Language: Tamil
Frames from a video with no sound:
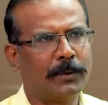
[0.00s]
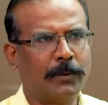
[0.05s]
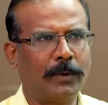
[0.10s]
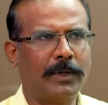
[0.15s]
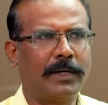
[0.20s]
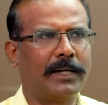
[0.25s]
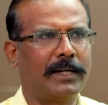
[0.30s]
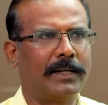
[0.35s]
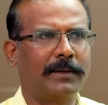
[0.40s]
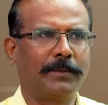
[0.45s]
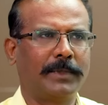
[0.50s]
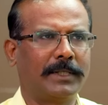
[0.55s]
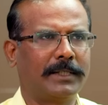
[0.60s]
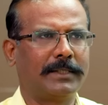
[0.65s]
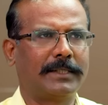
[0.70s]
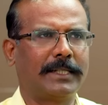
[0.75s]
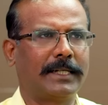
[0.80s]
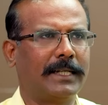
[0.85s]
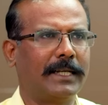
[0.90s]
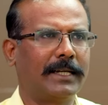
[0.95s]
ஒன்றியம்
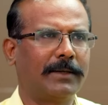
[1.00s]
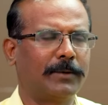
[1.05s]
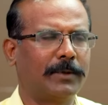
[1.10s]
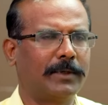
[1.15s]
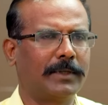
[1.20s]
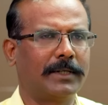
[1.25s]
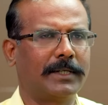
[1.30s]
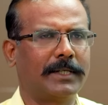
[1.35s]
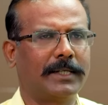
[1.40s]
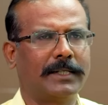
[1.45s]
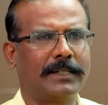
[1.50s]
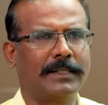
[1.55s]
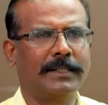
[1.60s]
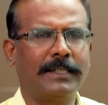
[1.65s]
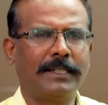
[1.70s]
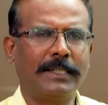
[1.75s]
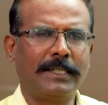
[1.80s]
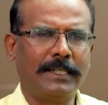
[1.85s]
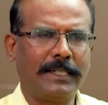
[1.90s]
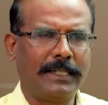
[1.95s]
அது தனியாக ஒன்று இருக்கார்
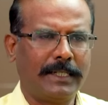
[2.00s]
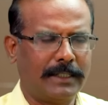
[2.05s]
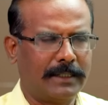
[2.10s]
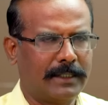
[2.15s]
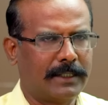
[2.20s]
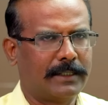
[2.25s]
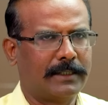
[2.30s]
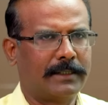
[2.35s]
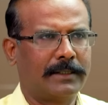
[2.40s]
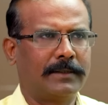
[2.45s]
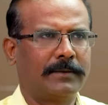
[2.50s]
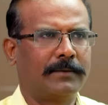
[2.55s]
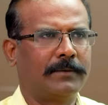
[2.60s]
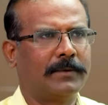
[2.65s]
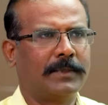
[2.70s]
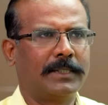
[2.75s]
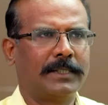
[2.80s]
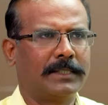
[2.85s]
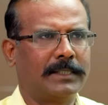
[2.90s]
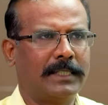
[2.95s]
இந்த
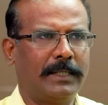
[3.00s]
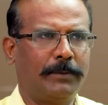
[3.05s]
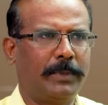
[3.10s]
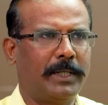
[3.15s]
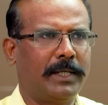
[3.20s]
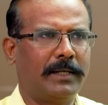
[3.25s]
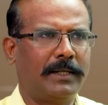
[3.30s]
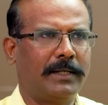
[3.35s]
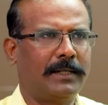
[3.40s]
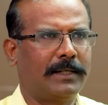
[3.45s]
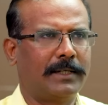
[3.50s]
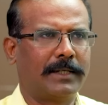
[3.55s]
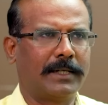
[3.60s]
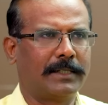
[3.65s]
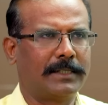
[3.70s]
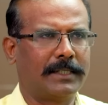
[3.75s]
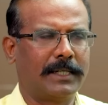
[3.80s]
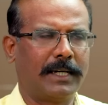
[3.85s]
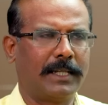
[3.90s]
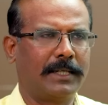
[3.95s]
சிபிஐ
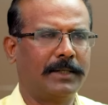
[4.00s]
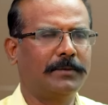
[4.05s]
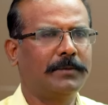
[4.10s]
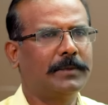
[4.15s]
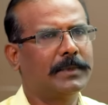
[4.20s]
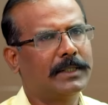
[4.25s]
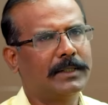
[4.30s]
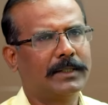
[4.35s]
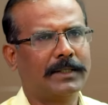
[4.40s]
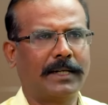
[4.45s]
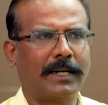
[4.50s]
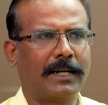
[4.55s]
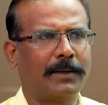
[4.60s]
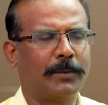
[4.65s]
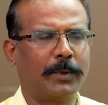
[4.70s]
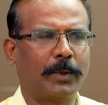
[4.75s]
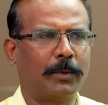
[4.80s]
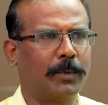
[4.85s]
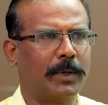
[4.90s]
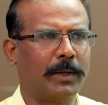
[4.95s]
கட்சியிலையும் நல்ல
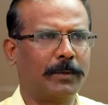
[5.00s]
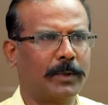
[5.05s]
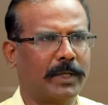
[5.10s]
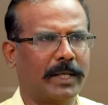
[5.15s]
பொறுப்பில்